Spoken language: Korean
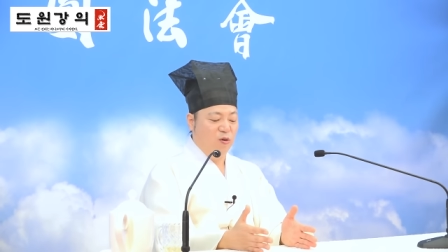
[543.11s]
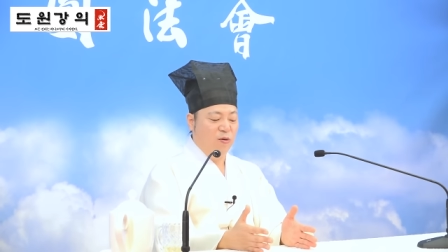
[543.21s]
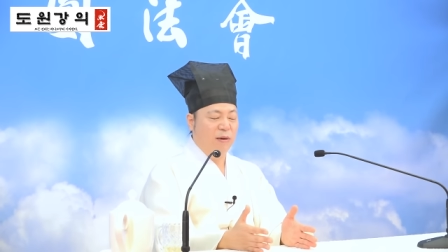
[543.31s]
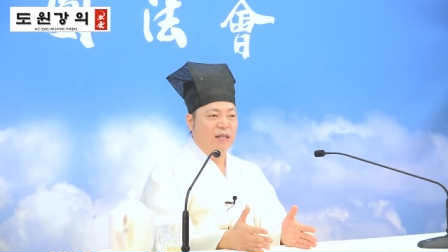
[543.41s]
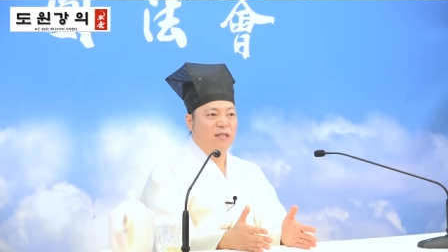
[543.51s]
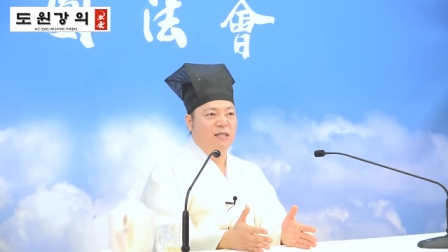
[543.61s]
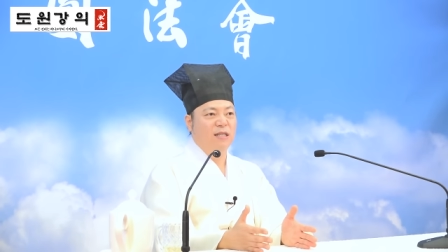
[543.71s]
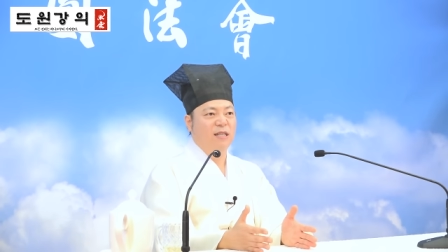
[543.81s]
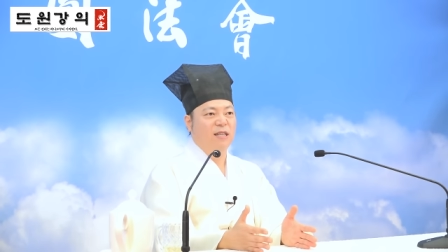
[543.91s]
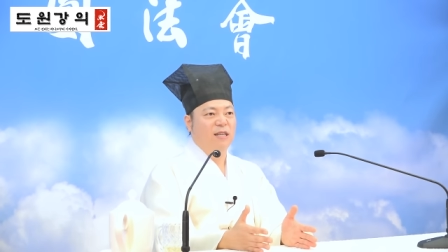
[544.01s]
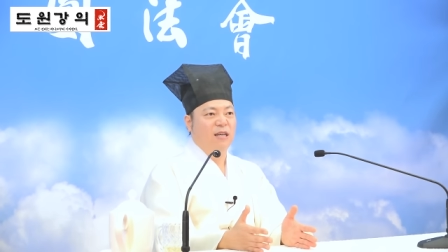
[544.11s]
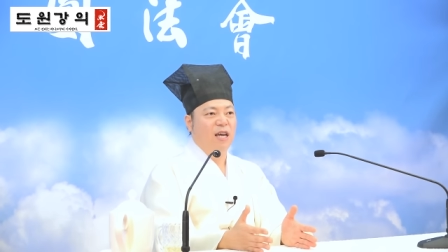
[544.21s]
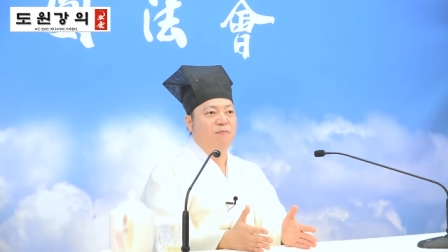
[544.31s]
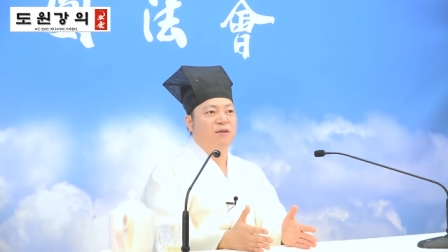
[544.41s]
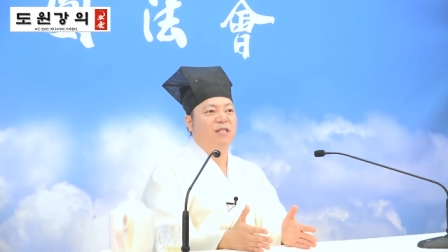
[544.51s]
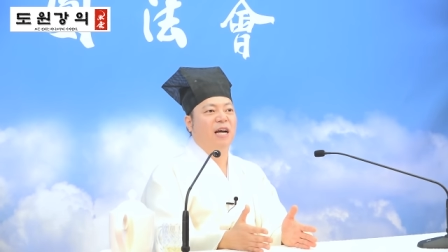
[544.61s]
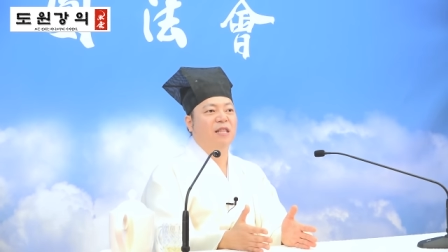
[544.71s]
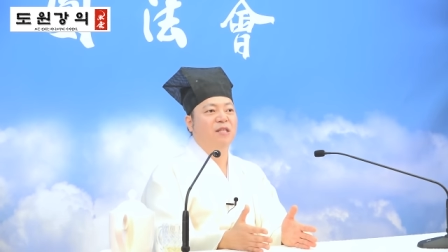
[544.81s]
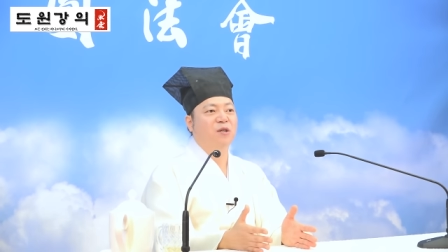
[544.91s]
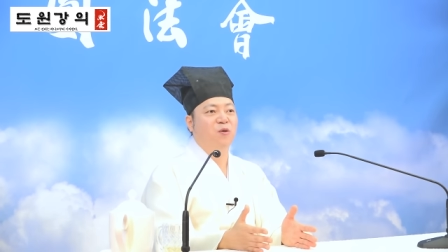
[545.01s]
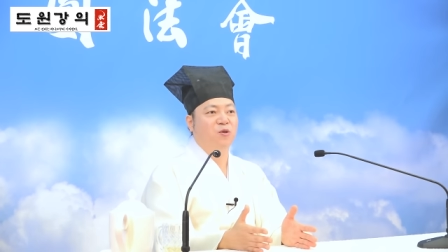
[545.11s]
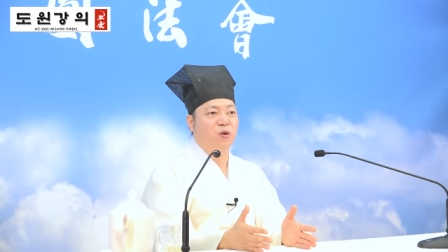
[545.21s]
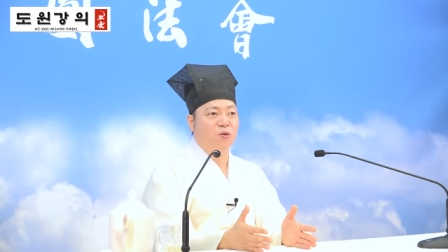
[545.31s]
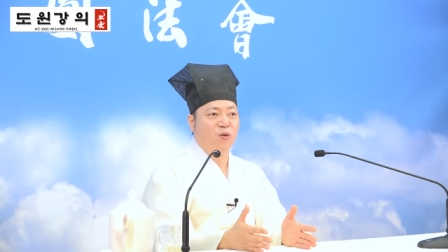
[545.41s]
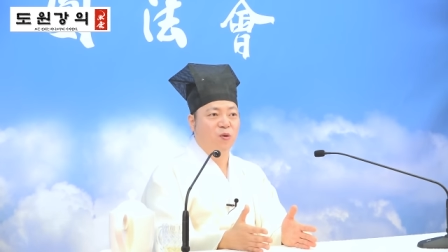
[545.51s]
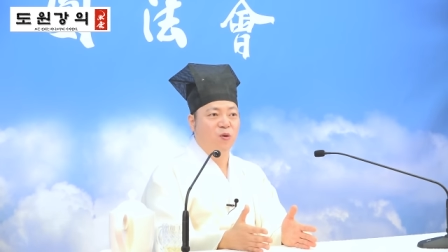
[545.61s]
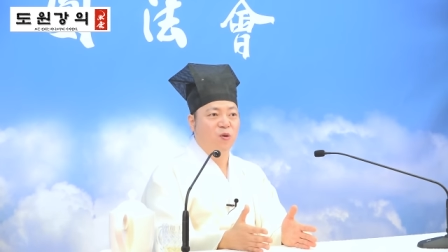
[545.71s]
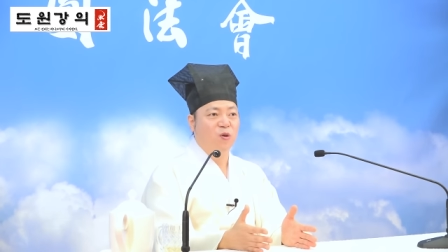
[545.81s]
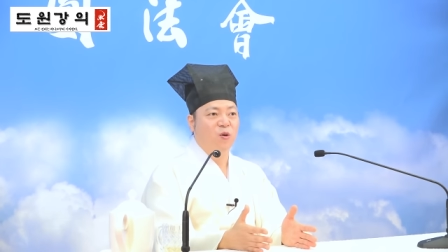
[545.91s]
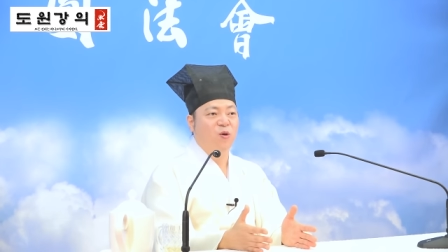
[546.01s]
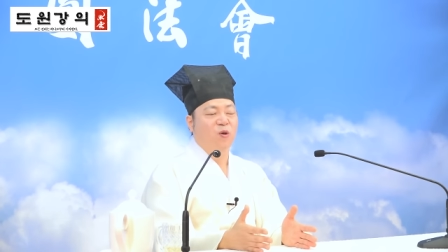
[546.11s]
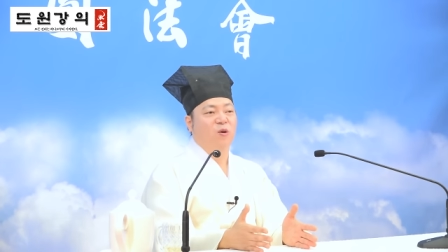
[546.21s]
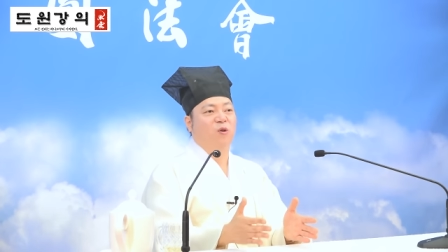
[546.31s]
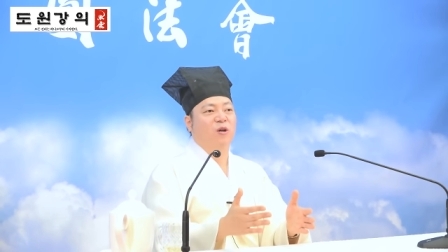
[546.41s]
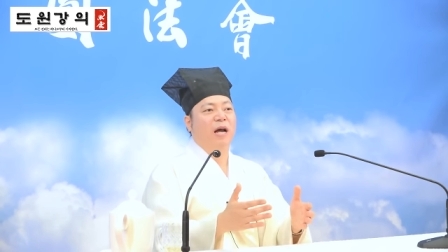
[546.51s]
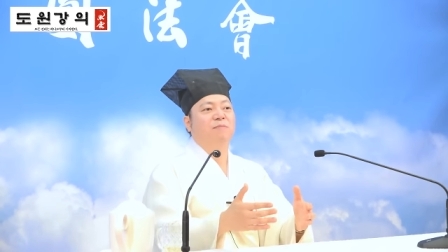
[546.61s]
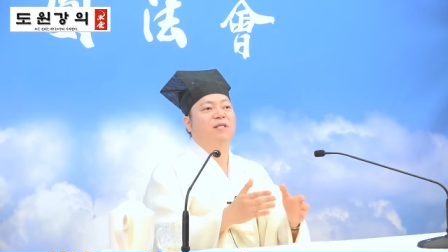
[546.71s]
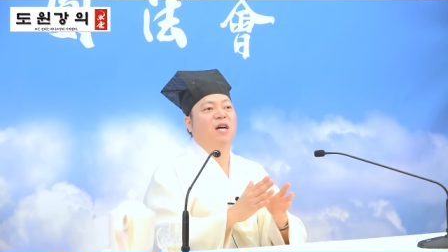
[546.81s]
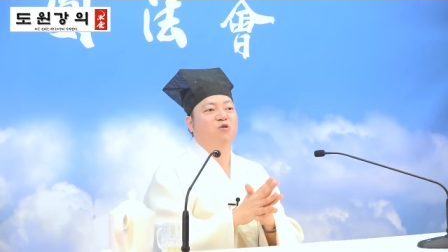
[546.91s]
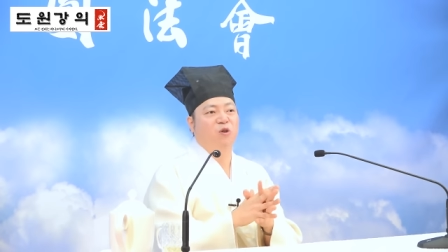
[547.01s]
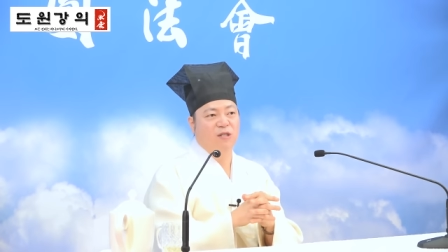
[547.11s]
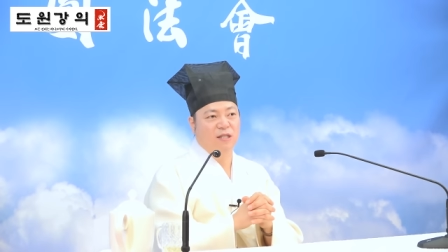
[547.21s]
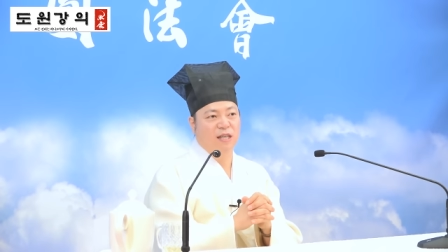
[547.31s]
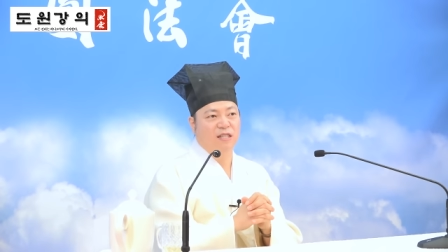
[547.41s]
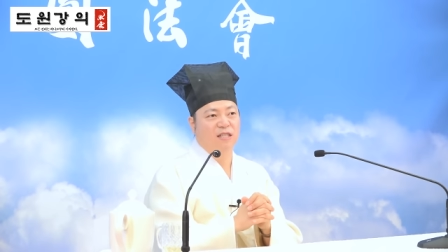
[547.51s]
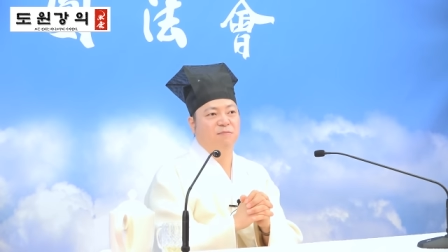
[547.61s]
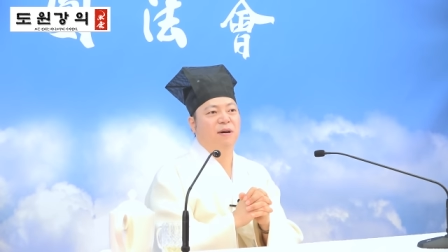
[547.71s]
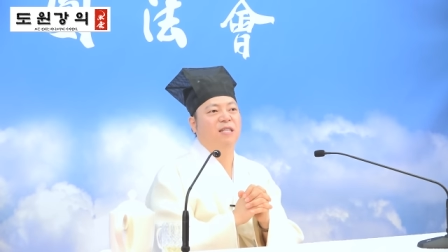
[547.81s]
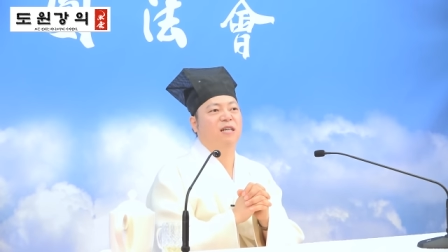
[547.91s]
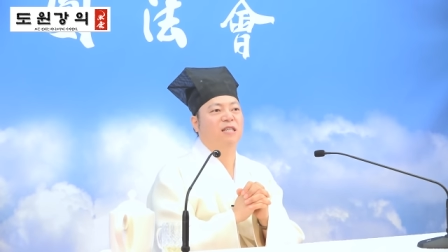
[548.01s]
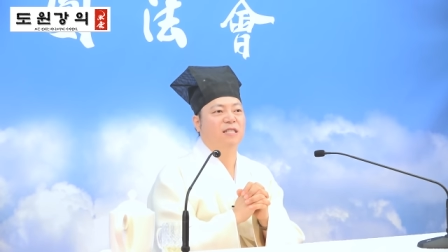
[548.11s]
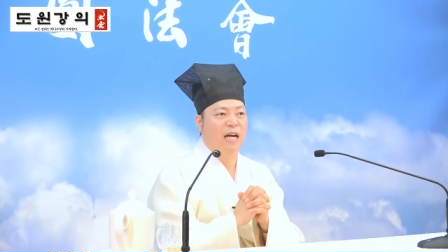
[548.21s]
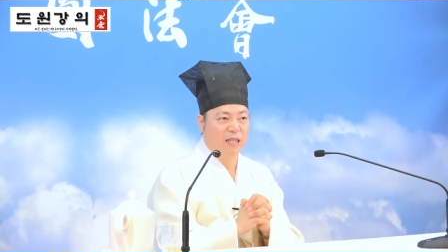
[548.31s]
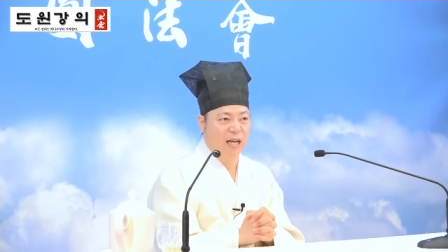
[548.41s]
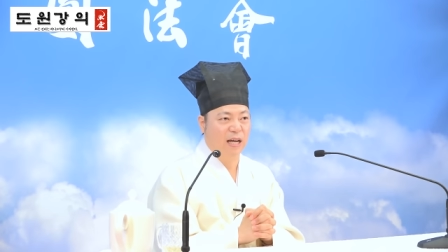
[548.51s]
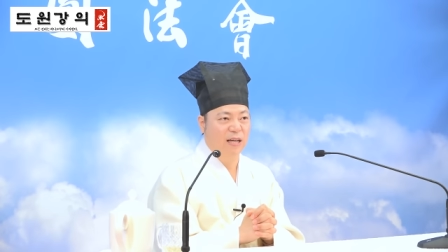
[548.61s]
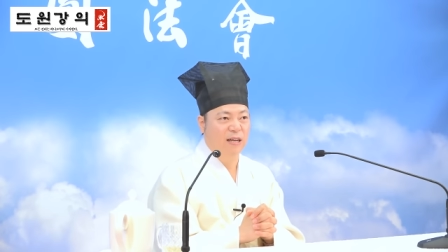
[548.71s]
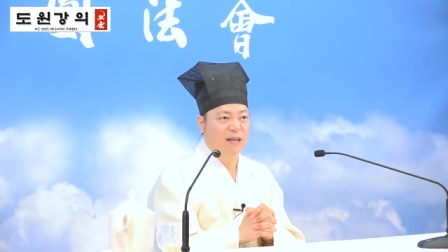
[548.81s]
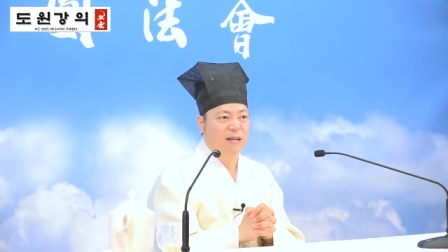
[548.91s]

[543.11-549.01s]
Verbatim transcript: 어, 마치 햇빛이 안 들어올 정도로 어, 감싸주었을 때는 그 파장이 작다.